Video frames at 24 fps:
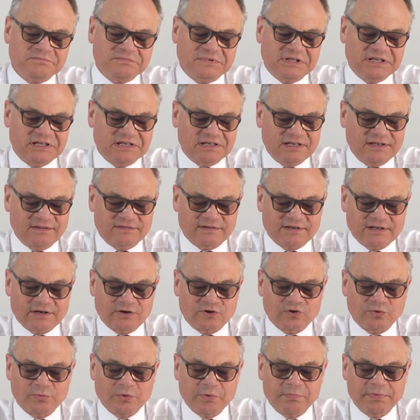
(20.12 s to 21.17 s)
Die Krise der
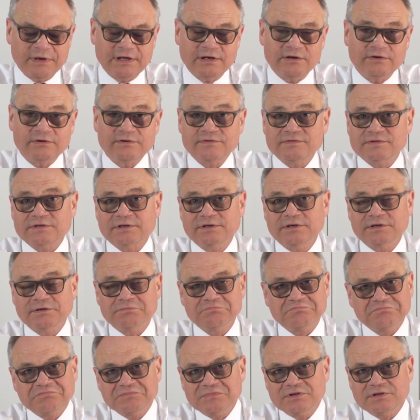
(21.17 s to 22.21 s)

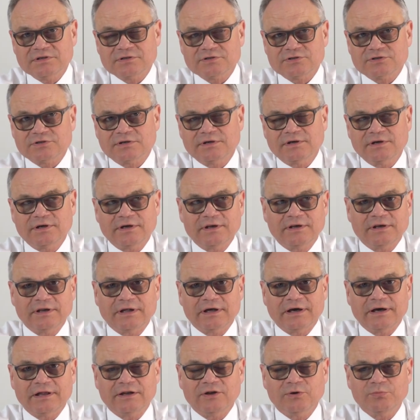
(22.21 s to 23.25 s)
Automobilindustrie ist in
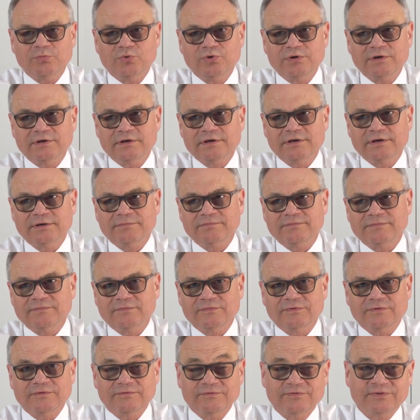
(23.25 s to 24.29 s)
aller Munde
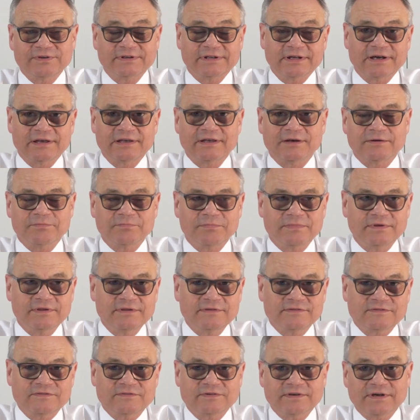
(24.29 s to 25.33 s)
von daher
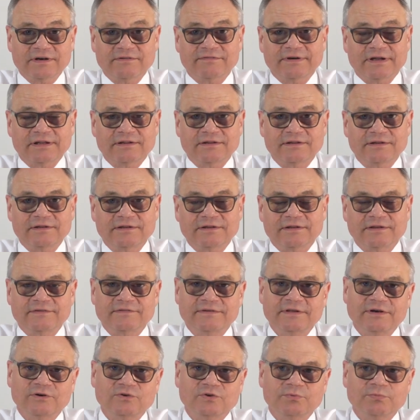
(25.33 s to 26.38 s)
ist zu erwarten, dass
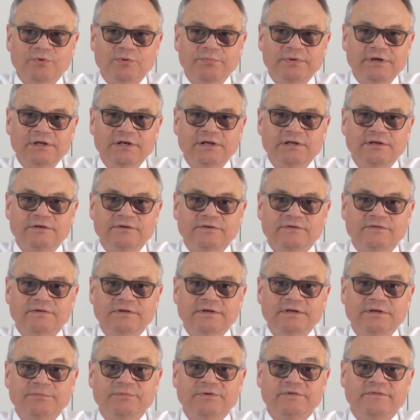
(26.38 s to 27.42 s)
die
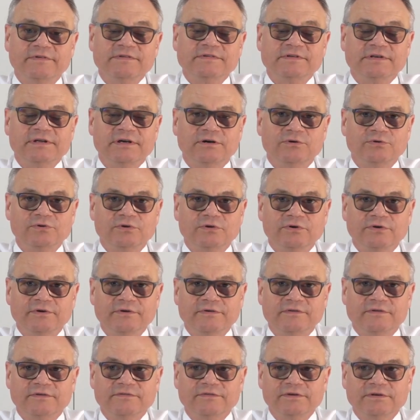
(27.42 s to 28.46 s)
Automobilindustrie bzw. die
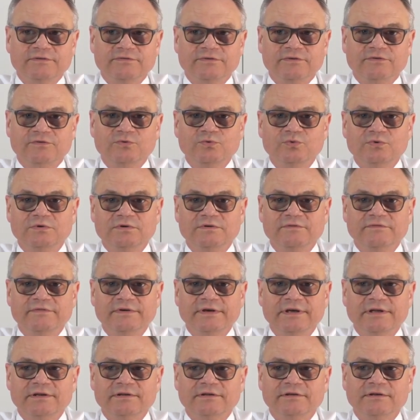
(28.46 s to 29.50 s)
Autohäuser wieder versuchen
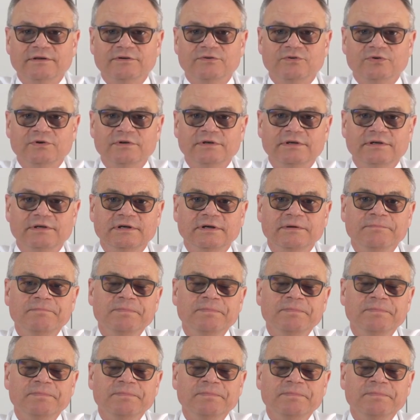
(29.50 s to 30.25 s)
werden, natürlich